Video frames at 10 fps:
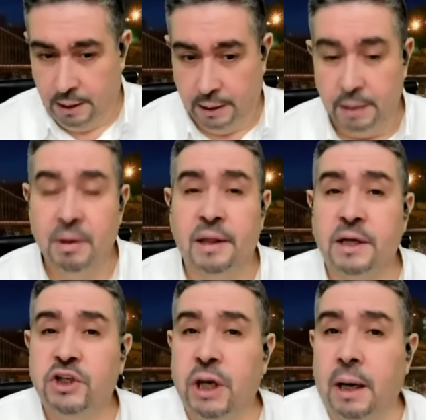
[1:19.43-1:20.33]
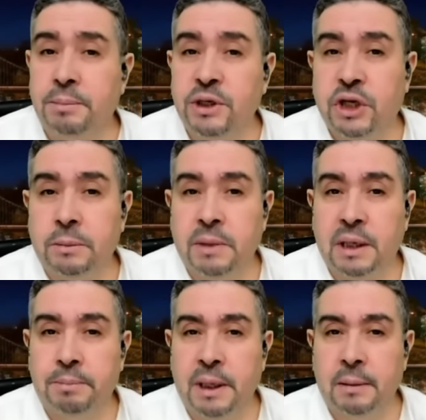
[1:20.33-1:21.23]
لماذا جاء بجمال
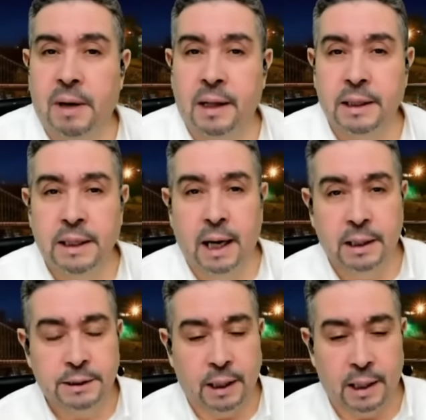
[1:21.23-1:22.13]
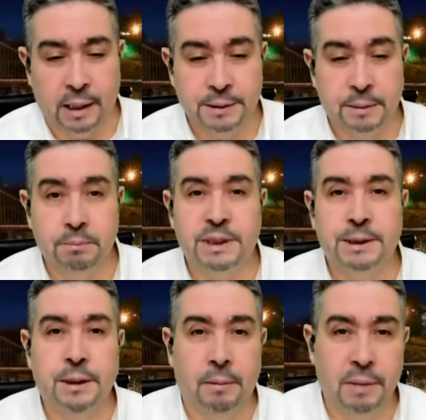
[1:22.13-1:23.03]
بالماضي هل ترى تم
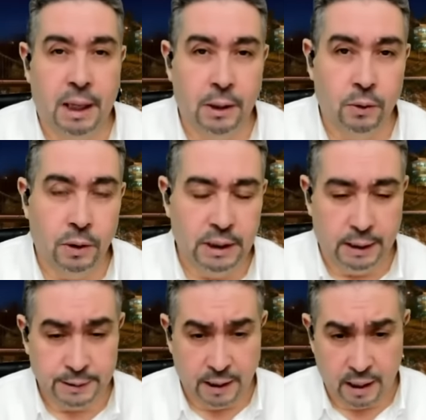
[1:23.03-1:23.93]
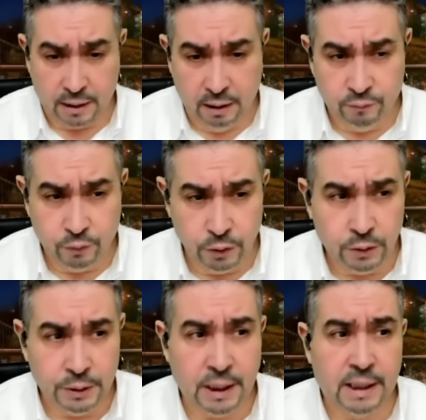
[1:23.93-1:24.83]
استعماله هل ترى
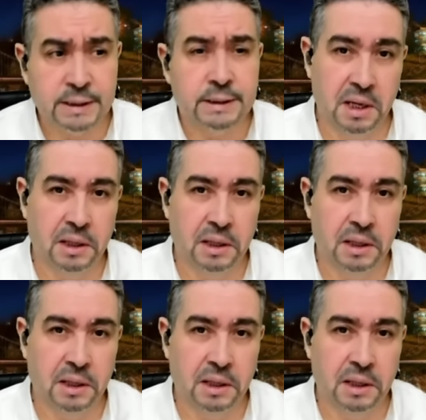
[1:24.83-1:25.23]
كلفوا ناس